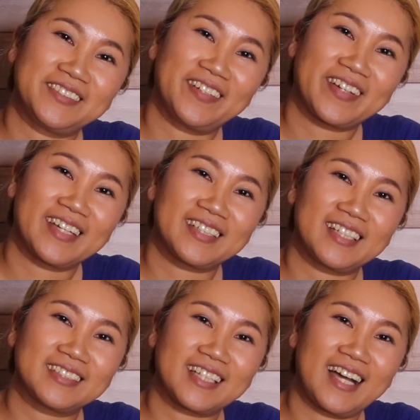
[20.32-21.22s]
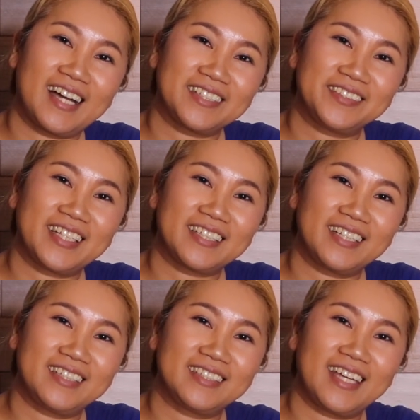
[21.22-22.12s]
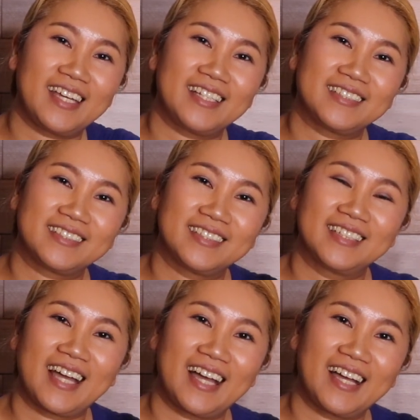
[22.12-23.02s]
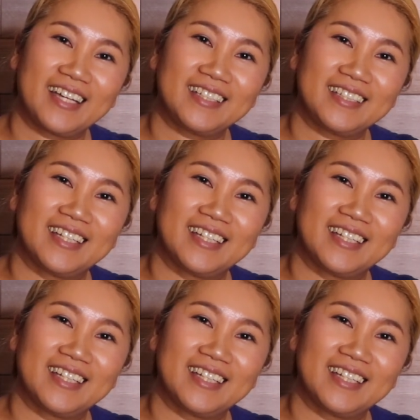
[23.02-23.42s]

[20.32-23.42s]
ちはお元気ですかゆなデリーですはい